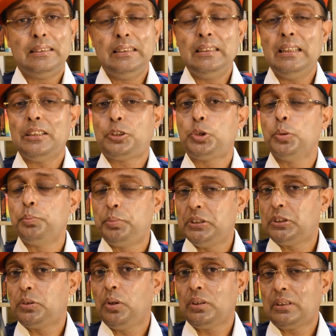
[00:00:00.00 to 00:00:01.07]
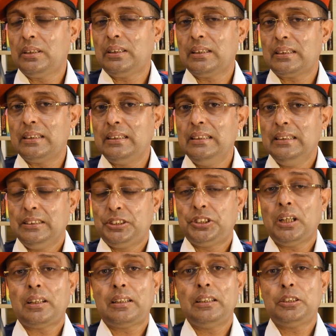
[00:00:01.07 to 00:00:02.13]
দিনের চব্বিশ ঘন্টাটাকে
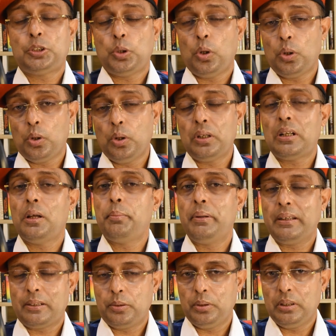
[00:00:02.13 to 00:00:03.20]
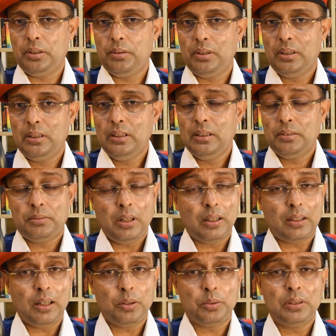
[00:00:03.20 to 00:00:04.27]
চারটে ছ ঘন্টায় ভেগ করে নেওয়া তার
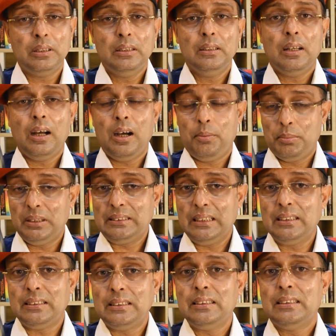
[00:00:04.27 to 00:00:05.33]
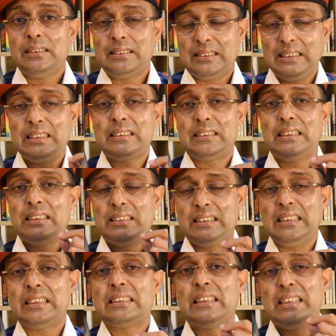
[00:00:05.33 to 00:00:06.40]
কারণ আমরা জানি সিক্স
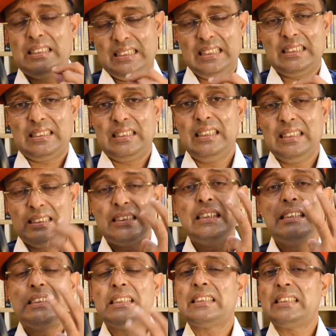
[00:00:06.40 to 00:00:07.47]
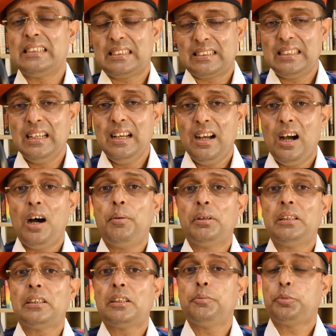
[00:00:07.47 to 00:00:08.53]
সিক্স সিক্স তিনটে সিক্স
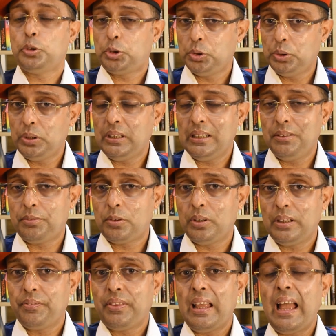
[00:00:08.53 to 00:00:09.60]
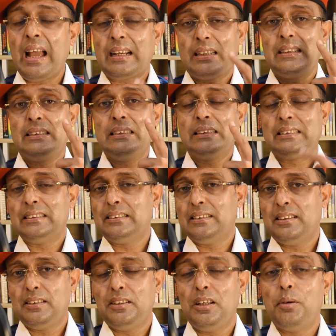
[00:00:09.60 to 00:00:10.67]
আমাদেরকে প্রচণ্ড হেল্প করে একটা সিক্সে
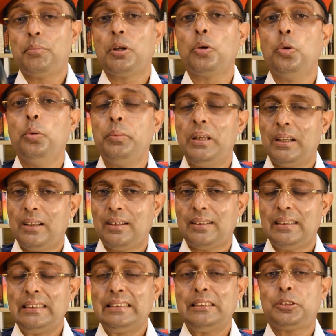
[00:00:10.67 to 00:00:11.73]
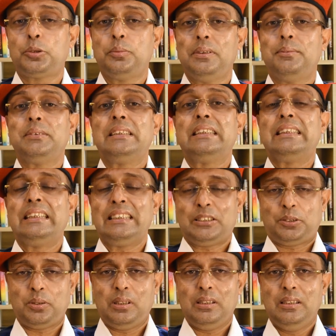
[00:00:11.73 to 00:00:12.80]
জেনারেলি আমরা ঘুমিয়ে কাটাই যে সময় আমাদের
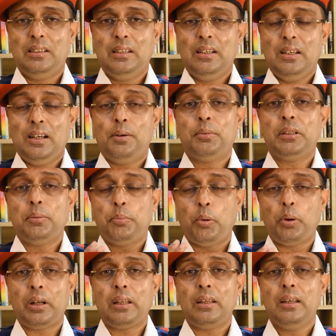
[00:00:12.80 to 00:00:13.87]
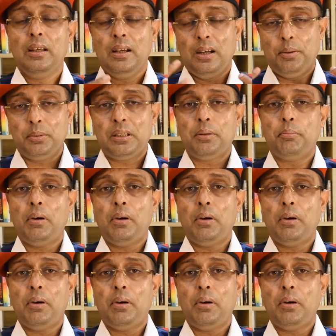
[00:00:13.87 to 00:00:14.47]
রেস্ট হয় আমাদের বডি আমাদের